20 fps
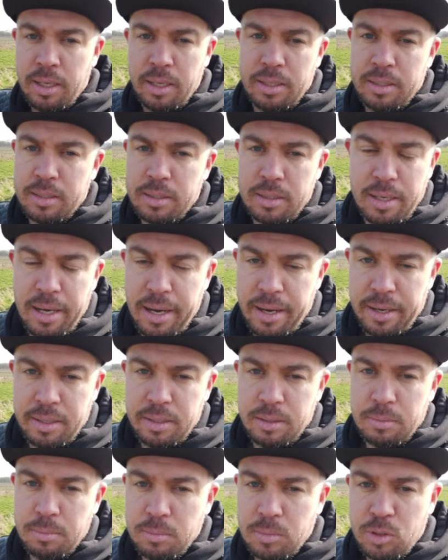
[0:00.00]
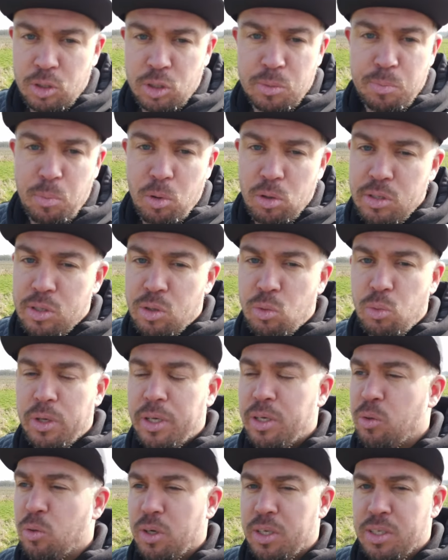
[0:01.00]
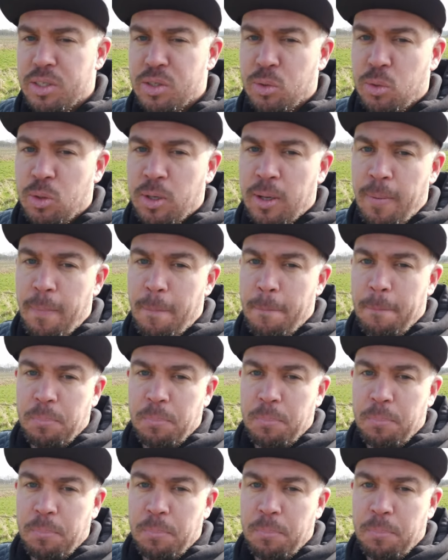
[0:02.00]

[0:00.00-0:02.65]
Da ist kein Sponsoring oder so.